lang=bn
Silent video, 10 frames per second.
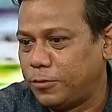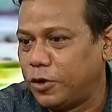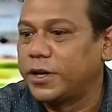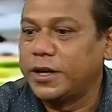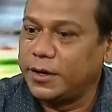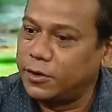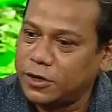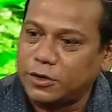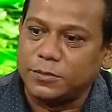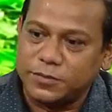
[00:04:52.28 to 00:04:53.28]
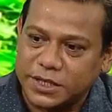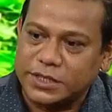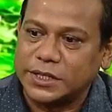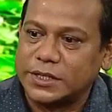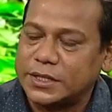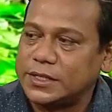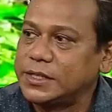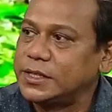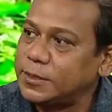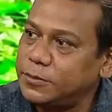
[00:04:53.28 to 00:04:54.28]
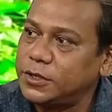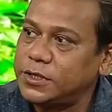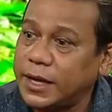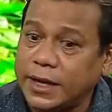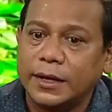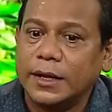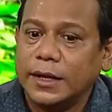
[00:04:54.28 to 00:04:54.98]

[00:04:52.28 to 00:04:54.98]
অনেকে অনেক রকম সাজেশন দিয়েছেন যেটা মনে হচ্ছে হ্যাঁ